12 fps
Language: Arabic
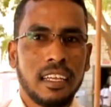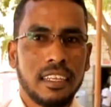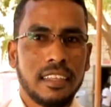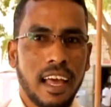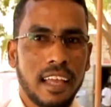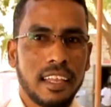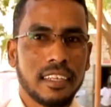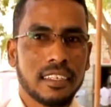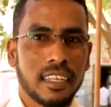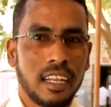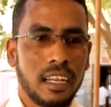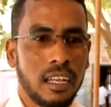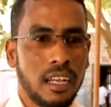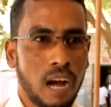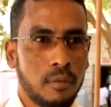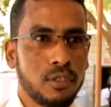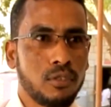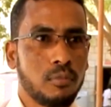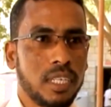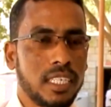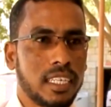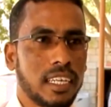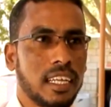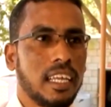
لذلك لابد من